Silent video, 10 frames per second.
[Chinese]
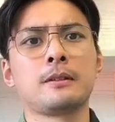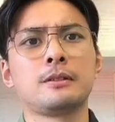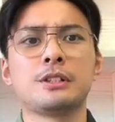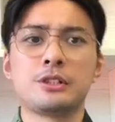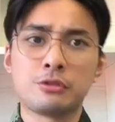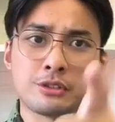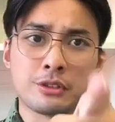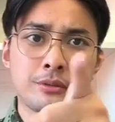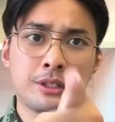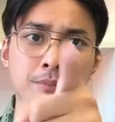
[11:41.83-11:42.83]
这个就
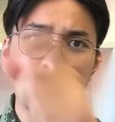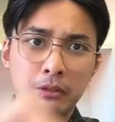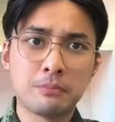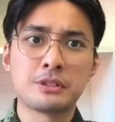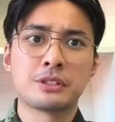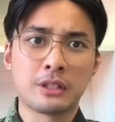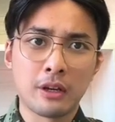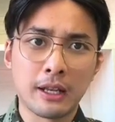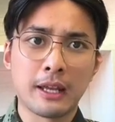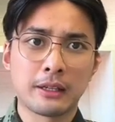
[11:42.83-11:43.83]
是你美国不是
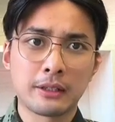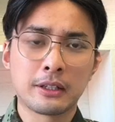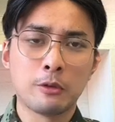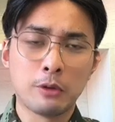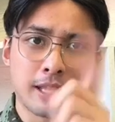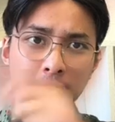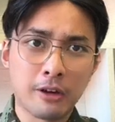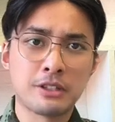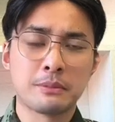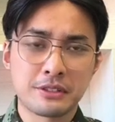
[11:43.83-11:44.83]
要来跟我来
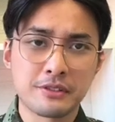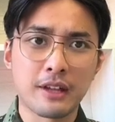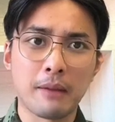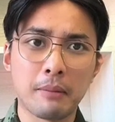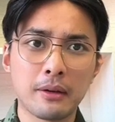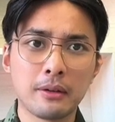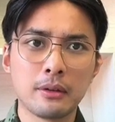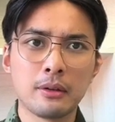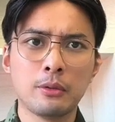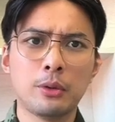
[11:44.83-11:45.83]
搞什么制裁吗？
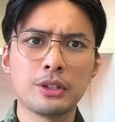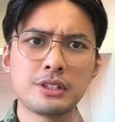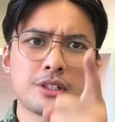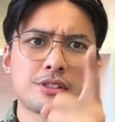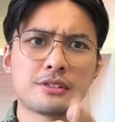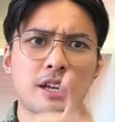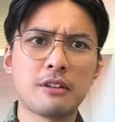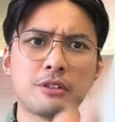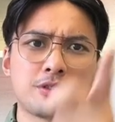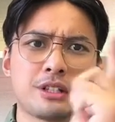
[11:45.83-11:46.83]
我这个制裁
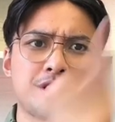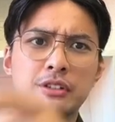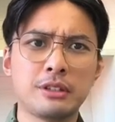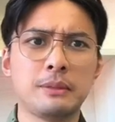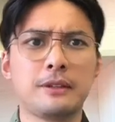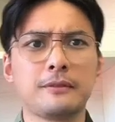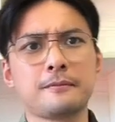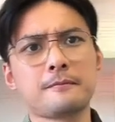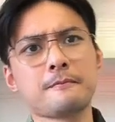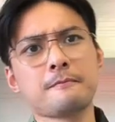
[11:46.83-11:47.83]
我就能要你命，
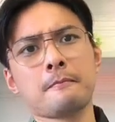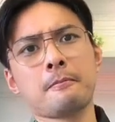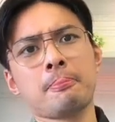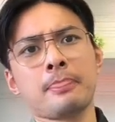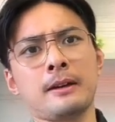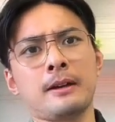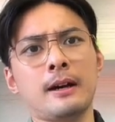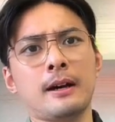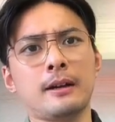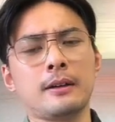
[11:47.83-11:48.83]

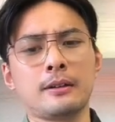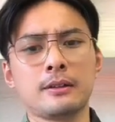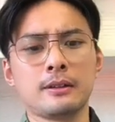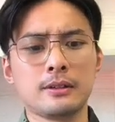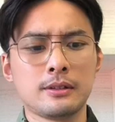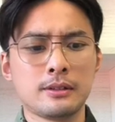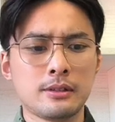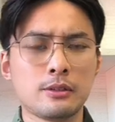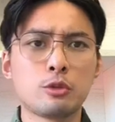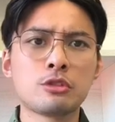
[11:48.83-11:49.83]
啊。
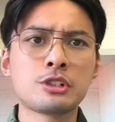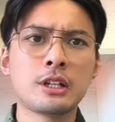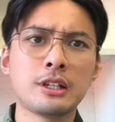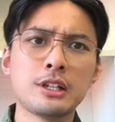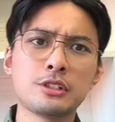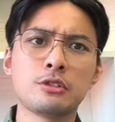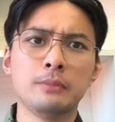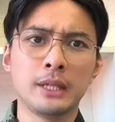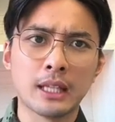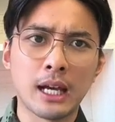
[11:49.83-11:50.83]
我说上天是公
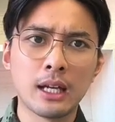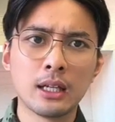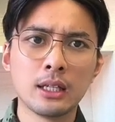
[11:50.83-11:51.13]
平的，